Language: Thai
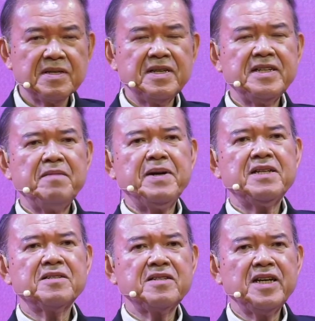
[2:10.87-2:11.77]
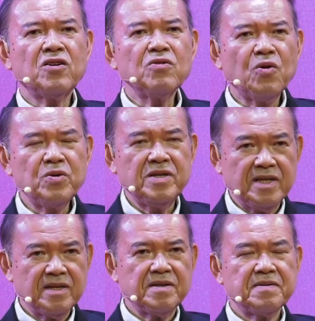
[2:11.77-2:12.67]
สิ่งที่เป็นทฤษฎีของคุณ
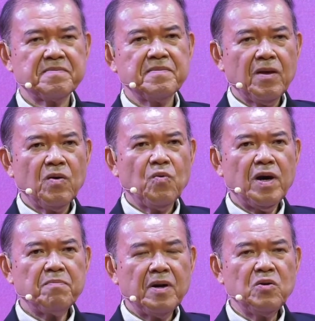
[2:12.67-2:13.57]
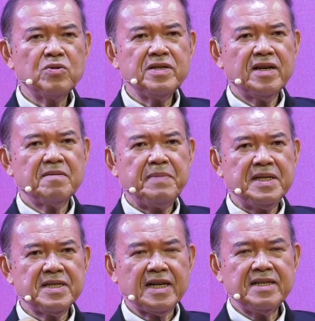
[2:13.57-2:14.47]
นะว่ามนุษย์เนี่ยเป็น
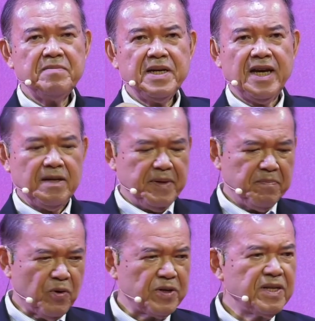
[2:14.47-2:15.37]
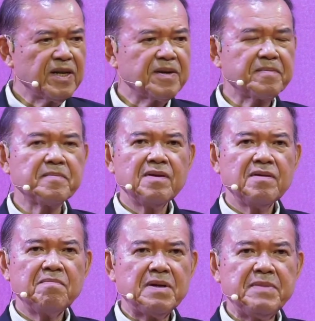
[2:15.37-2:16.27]
สัตว์ที่มีเหตุมีผลเนี่ย
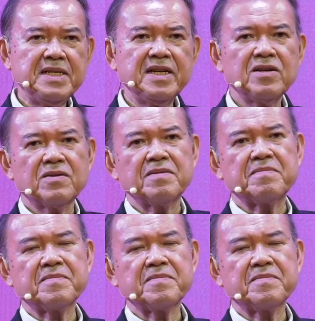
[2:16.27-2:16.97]
มันไม่จริงหรอก